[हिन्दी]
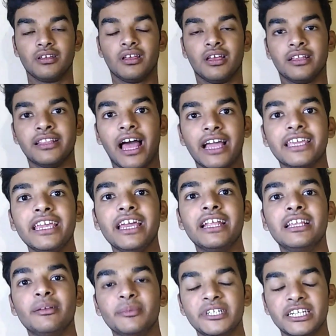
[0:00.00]
ना कि
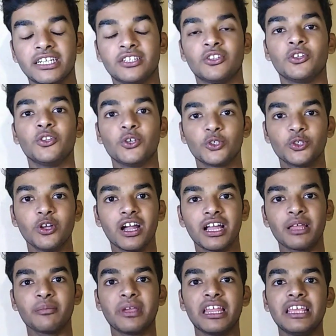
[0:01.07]
अनलिमिटेड तो दोस्तों अगर
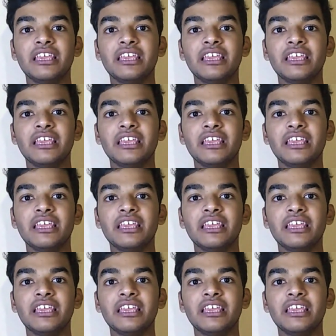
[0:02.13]
मेरी